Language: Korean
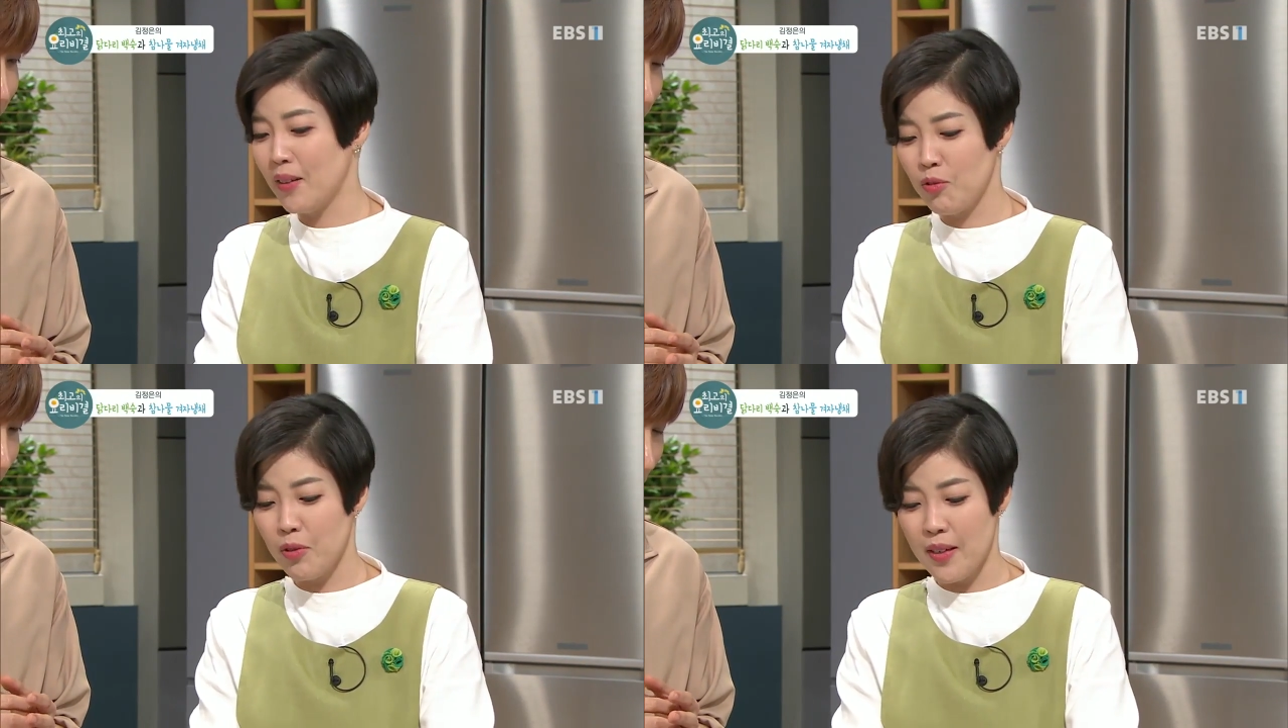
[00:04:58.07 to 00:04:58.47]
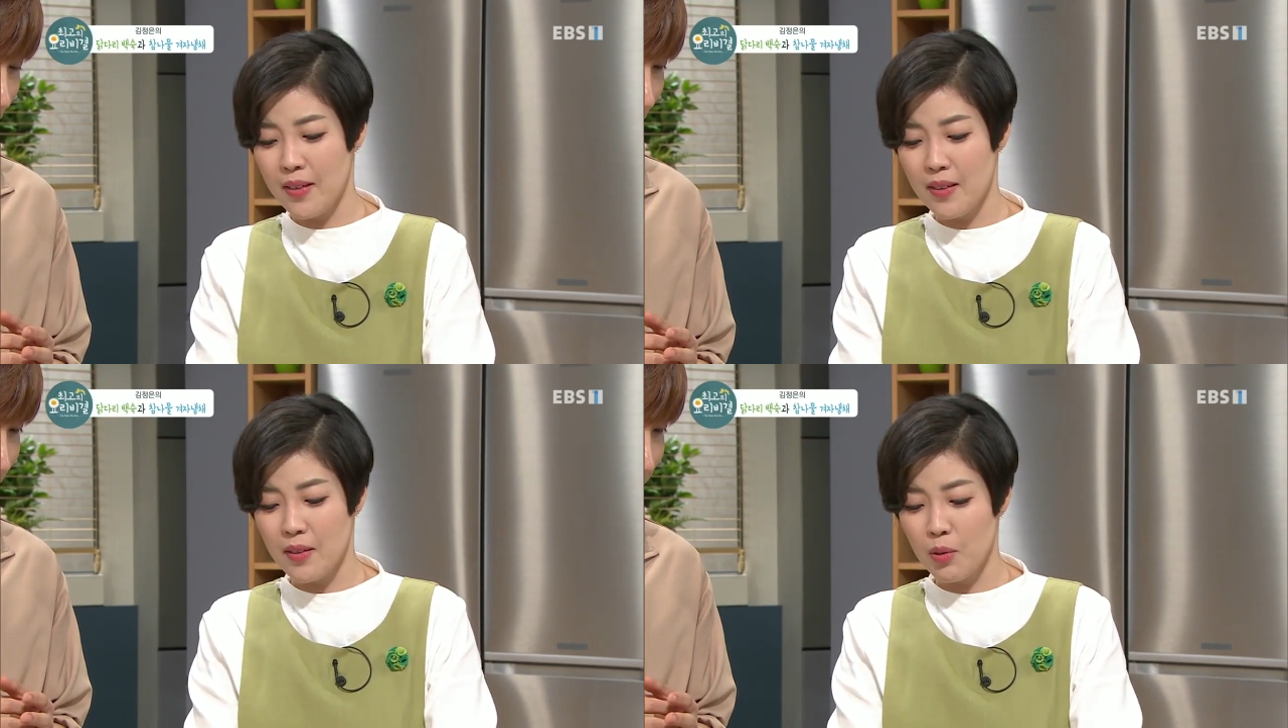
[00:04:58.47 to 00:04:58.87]
예, 예 두
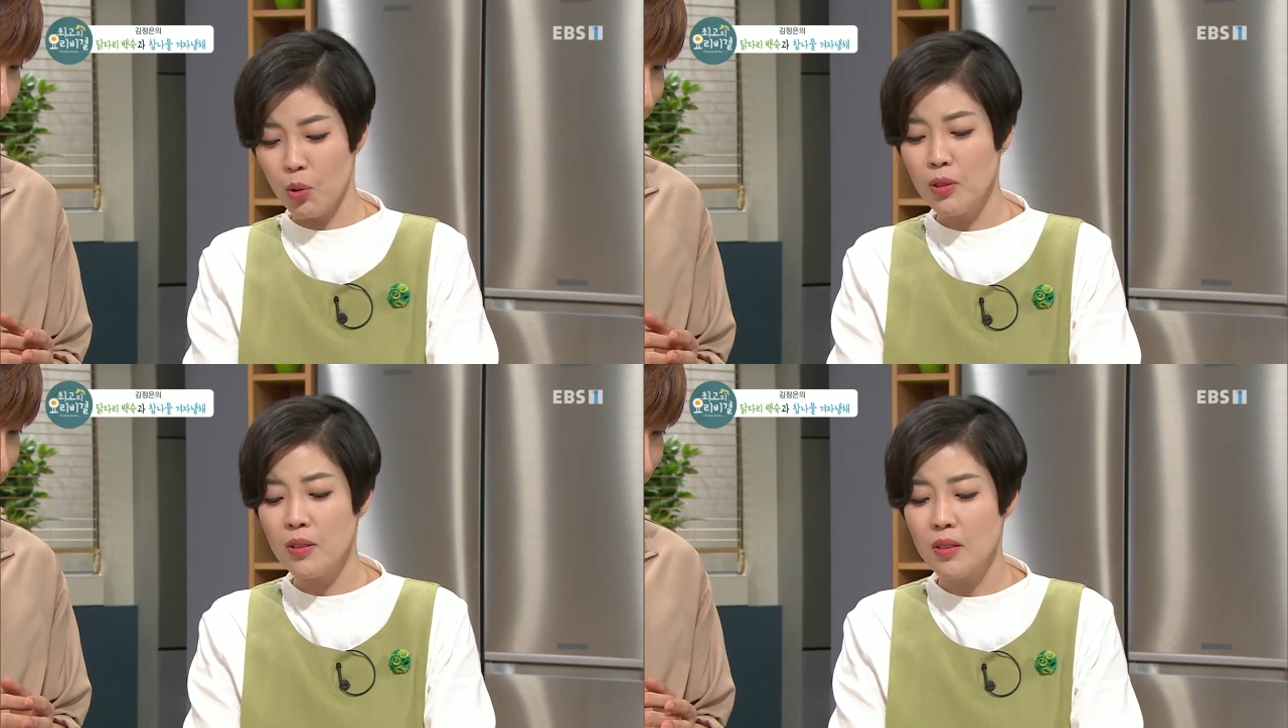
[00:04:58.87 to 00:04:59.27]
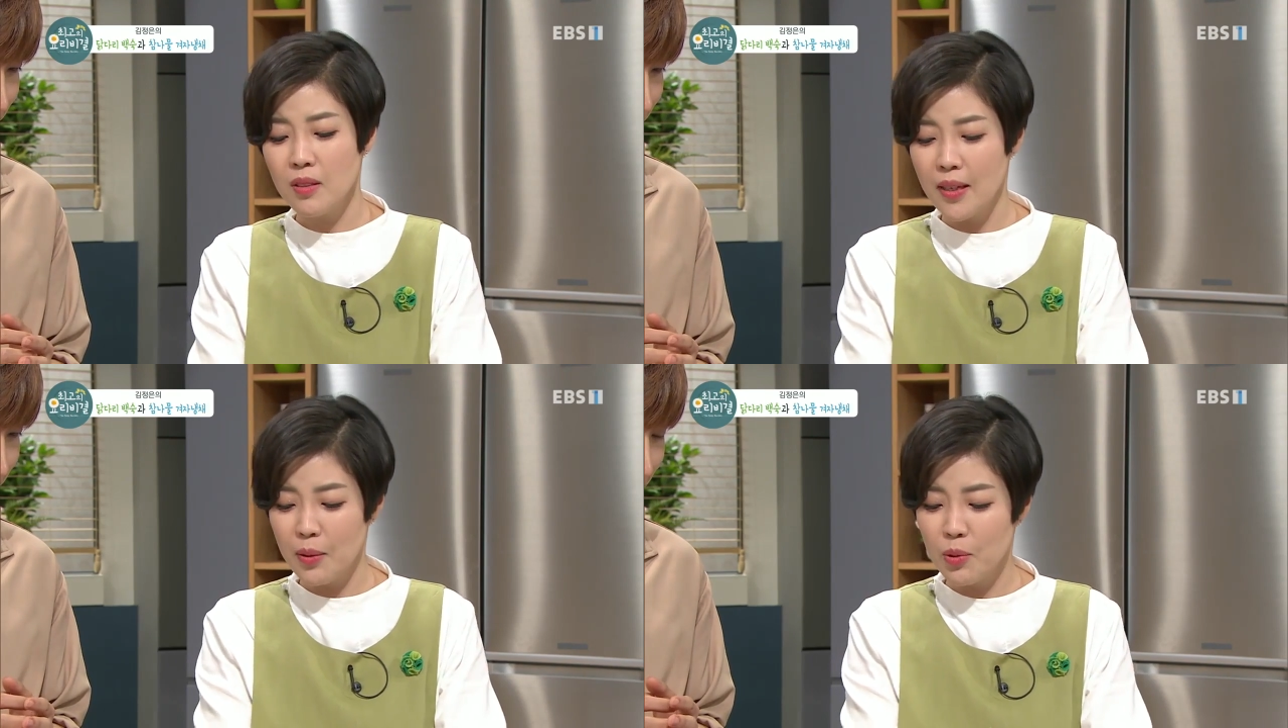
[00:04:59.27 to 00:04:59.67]
개를
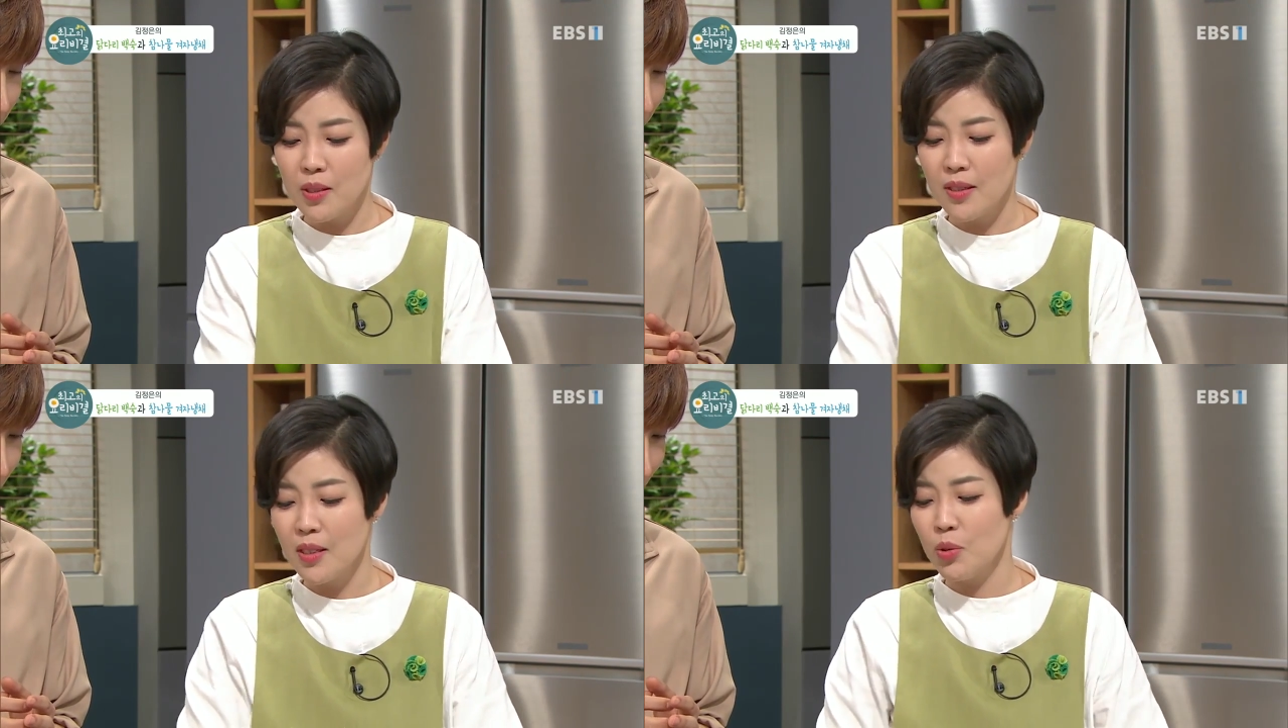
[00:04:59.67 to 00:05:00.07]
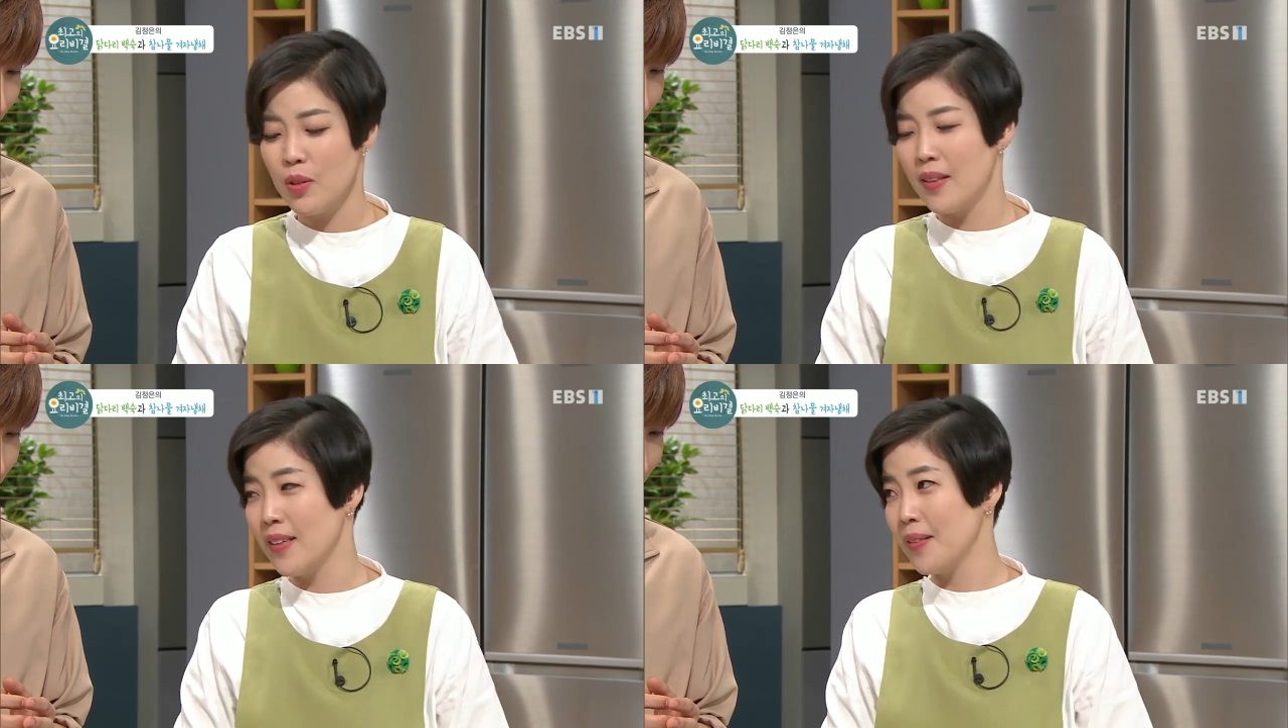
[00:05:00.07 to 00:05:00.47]
코스대로 즐길
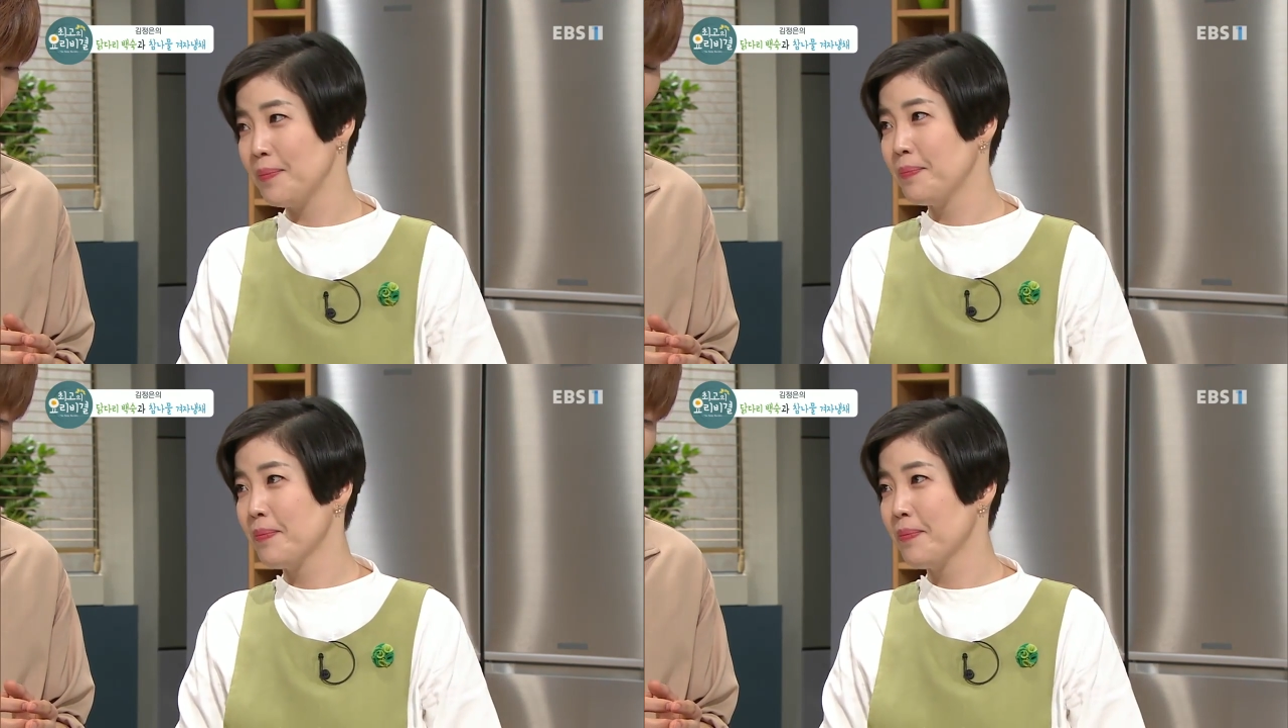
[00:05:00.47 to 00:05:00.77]
수 있는.